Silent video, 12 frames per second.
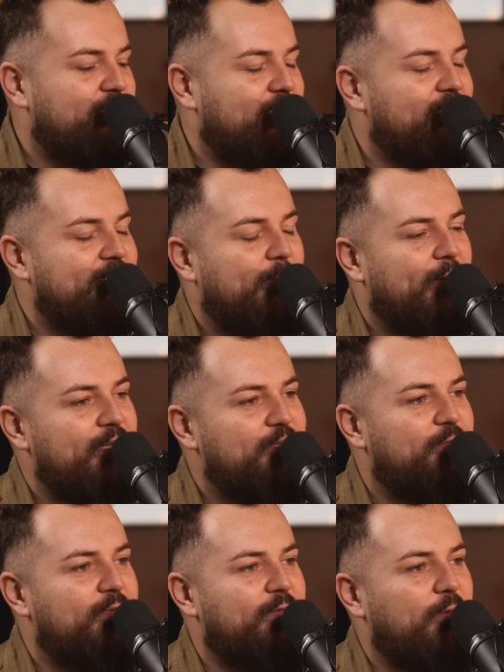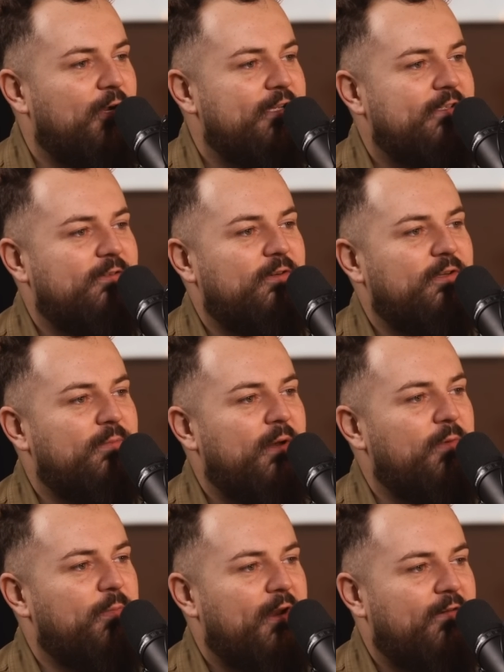że złapaliśmy Boga za nogi,
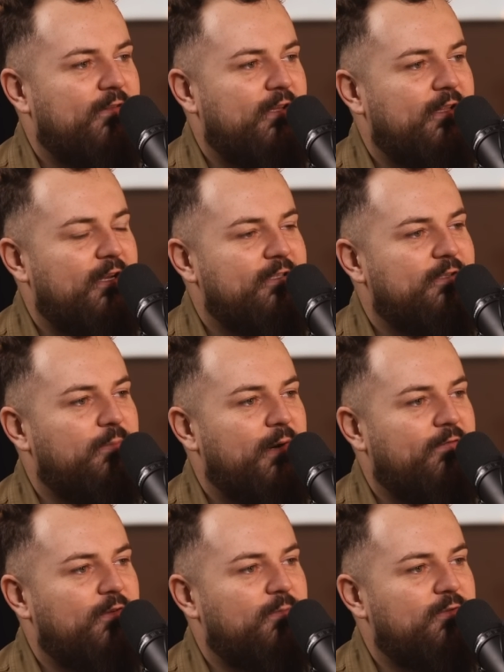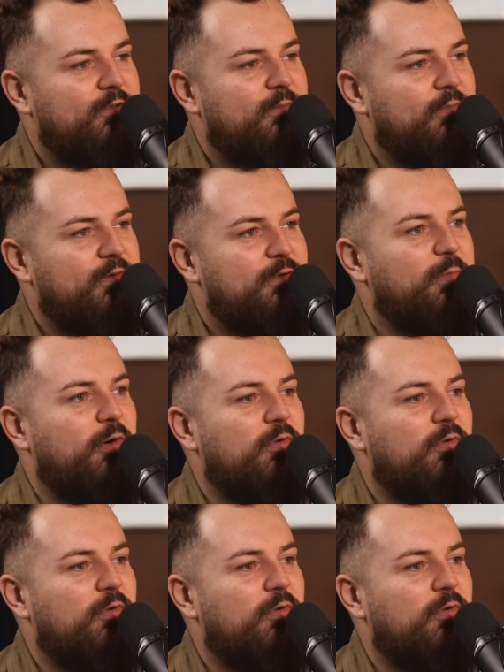mamy prawdę i teraz tą prawdą możemy bić po